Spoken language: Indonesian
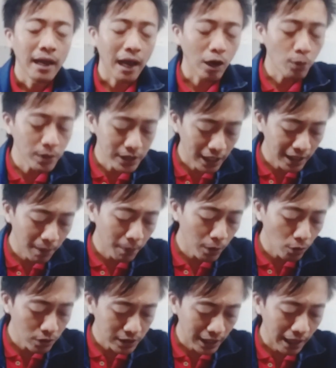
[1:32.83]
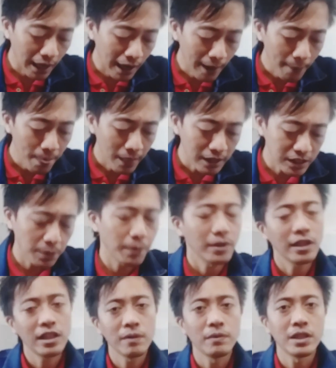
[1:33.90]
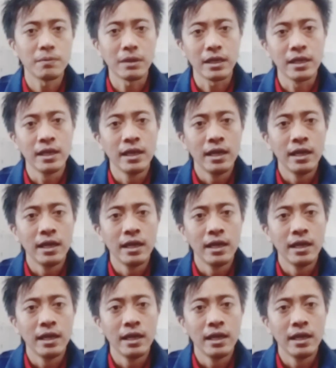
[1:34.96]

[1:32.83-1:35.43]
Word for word: Kalau misalnya menurut saya seperti ini teman-teman,